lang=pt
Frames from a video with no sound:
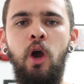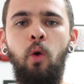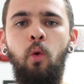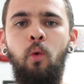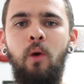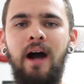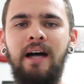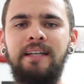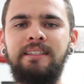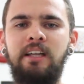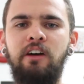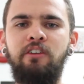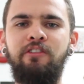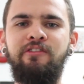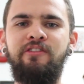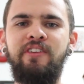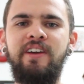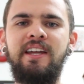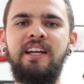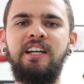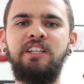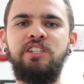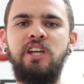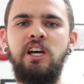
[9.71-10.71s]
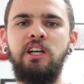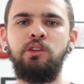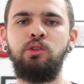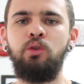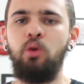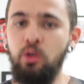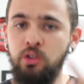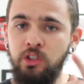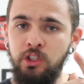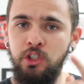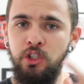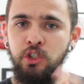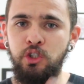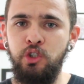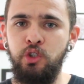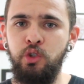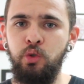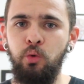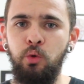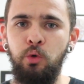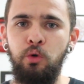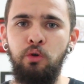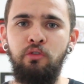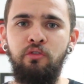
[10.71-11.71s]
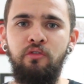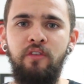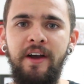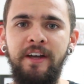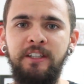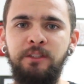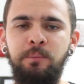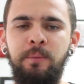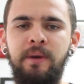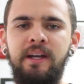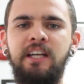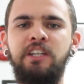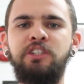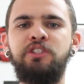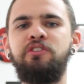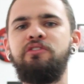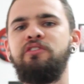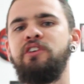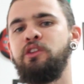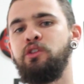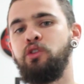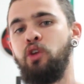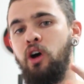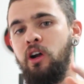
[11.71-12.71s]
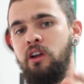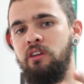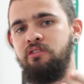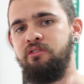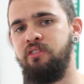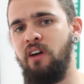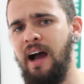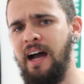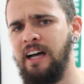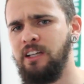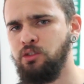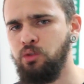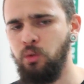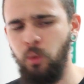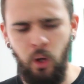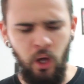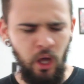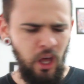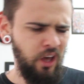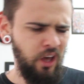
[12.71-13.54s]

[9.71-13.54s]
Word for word: quarta-feira, dia 12 de julho, véspera de Vitória e Vasco.